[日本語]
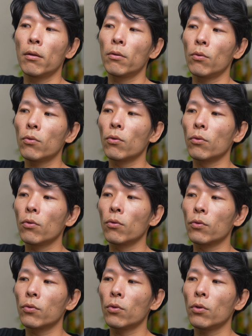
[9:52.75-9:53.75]
どんどんどんど
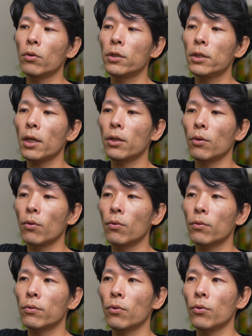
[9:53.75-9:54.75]
んそれ自体を、
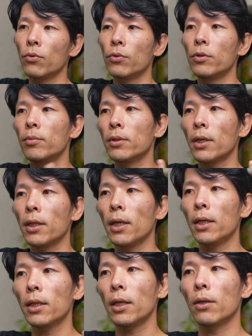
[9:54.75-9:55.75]
そういう自分がで
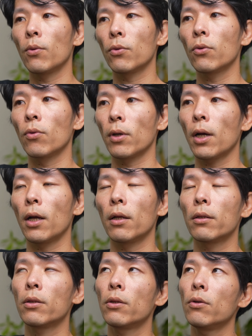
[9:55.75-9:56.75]
きないことと
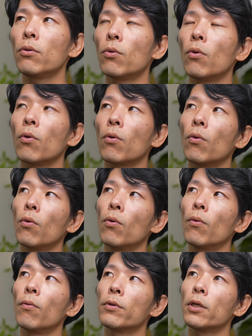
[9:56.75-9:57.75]
かっていうのを
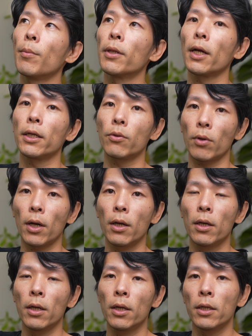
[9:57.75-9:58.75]
こう責めたりとか
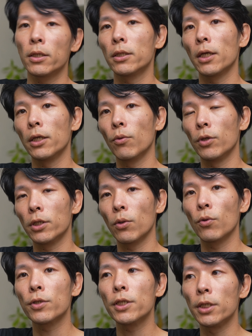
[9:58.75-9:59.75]
しないようにして
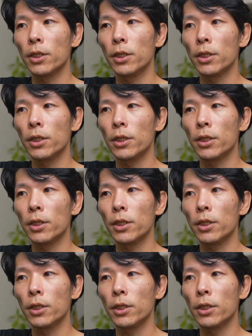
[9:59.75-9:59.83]
ほしい